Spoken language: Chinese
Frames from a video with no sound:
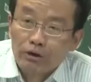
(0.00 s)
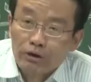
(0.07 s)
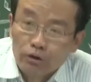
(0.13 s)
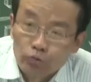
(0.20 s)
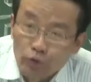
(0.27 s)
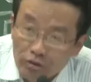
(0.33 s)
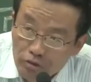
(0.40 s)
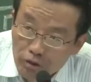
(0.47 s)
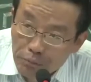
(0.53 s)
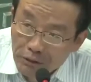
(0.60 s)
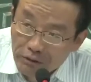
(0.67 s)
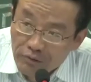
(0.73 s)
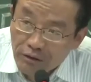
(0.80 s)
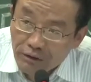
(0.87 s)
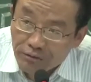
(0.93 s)
说，一个最基
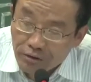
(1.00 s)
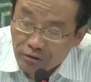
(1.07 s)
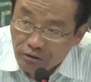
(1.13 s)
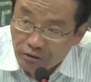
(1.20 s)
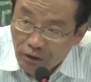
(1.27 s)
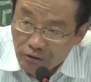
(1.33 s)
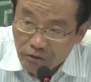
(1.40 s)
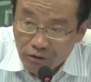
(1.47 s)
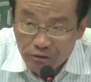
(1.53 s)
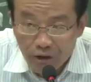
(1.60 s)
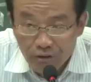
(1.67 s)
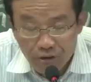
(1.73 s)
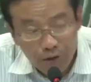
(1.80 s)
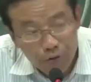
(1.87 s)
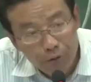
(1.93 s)
本的问题，直到今
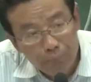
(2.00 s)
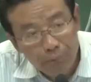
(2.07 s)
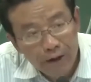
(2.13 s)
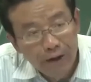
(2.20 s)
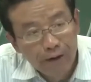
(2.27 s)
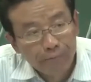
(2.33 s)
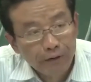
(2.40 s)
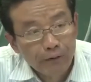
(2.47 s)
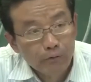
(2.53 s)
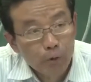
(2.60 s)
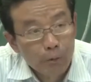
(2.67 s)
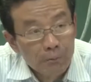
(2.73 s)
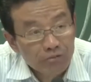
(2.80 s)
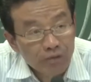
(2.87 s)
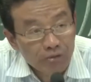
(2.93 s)
天解决不了的，
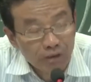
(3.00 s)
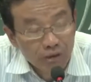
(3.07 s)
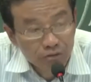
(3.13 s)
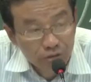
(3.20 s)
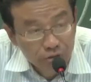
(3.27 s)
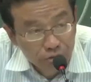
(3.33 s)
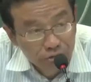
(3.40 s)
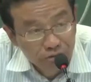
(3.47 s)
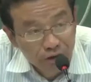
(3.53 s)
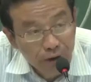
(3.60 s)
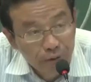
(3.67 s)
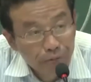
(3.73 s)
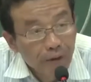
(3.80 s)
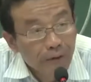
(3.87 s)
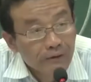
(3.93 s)
我们正在试图
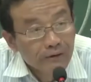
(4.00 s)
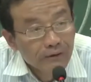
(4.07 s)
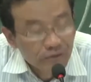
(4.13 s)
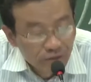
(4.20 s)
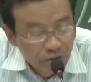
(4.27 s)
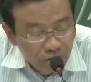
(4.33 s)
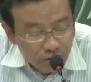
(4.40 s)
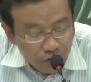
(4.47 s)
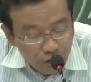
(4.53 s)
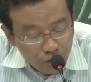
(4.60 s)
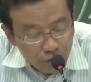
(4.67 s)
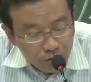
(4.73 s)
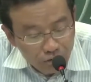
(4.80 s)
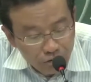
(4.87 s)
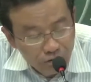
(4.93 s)
解决，以习
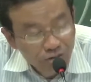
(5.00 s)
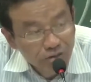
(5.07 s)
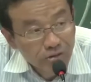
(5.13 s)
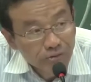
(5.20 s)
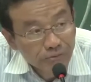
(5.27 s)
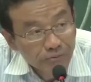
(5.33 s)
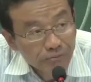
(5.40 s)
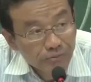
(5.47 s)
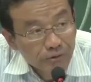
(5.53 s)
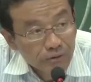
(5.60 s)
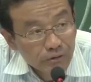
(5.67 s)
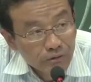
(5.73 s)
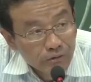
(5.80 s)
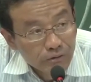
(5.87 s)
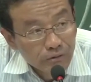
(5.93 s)
总书记
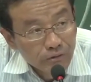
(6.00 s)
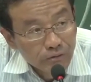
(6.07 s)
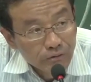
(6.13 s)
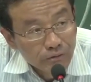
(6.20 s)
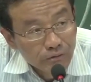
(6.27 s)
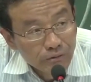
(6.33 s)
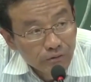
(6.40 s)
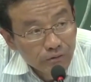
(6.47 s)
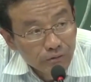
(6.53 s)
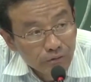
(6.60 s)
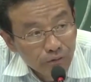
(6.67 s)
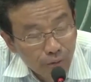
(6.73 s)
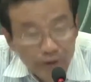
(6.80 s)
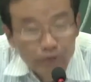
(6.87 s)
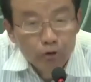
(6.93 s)

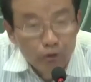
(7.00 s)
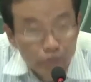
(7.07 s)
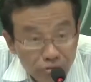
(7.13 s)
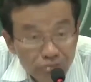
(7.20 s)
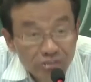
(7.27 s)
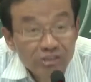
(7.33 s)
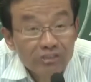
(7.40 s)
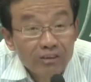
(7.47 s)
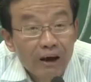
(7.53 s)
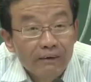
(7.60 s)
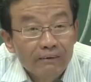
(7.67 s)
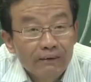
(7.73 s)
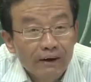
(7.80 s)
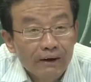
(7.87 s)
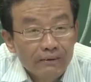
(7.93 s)
为总书记
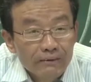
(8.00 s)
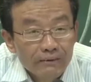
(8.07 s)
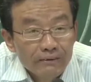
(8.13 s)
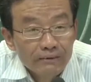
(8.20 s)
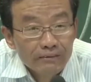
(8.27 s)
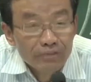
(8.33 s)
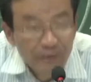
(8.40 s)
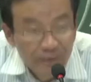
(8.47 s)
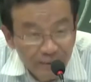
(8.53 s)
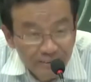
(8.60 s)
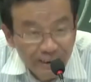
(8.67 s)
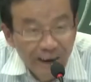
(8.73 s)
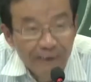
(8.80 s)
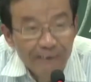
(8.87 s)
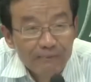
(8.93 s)
的，是吧？新一
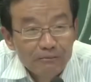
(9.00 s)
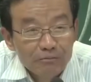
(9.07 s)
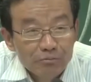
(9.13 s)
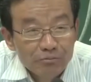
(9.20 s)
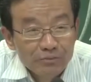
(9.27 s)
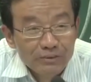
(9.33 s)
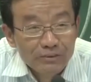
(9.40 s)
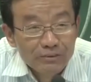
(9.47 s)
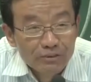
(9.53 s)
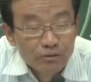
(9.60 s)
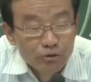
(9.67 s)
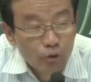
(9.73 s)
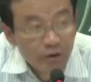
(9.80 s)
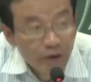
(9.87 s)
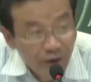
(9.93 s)
代
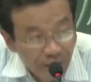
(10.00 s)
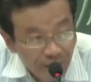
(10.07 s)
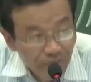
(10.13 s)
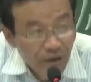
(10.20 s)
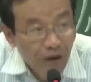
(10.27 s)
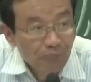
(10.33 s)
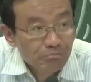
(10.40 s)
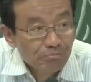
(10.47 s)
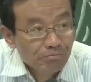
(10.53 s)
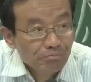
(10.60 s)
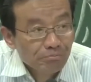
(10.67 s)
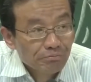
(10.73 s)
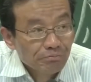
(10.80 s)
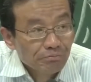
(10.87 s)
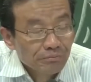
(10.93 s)
中央领导
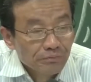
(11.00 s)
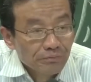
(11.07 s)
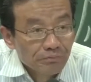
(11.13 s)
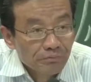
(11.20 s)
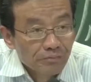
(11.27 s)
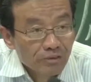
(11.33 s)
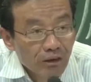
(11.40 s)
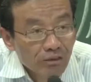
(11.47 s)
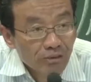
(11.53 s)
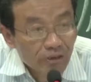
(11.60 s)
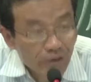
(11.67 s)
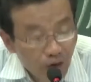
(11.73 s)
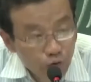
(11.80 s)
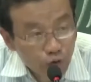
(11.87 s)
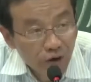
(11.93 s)
真
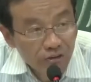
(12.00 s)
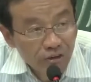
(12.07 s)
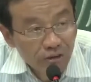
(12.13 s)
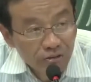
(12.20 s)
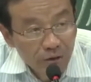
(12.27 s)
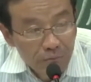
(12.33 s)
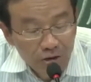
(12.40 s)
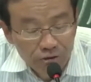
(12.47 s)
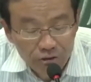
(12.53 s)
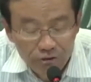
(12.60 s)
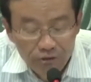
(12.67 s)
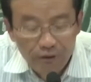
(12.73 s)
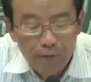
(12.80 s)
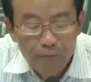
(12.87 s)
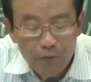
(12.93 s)
正要做一件什么事
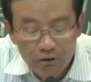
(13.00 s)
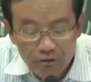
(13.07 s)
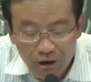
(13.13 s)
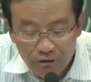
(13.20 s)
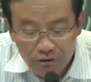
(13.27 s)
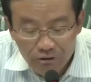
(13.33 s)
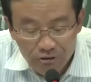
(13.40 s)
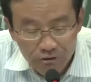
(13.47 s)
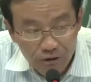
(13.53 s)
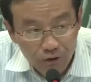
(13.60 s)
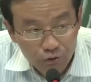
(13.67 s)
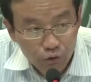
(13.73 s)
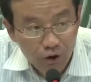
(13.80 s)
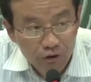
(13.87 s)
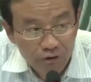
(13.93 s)
情呢？我相信是
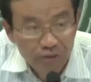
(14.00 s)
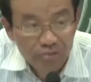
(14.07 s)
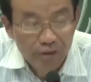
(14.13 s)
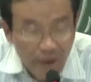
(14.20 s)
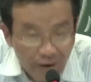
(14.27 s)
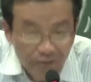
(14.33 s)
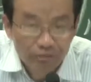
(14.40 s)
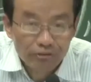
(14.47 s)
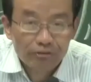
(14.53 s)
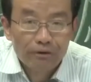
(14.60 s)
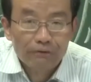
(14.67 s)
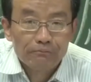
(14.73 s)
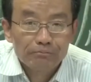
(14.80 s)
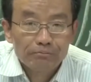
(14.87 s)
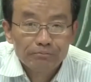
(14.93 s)
要做一件这样的事情。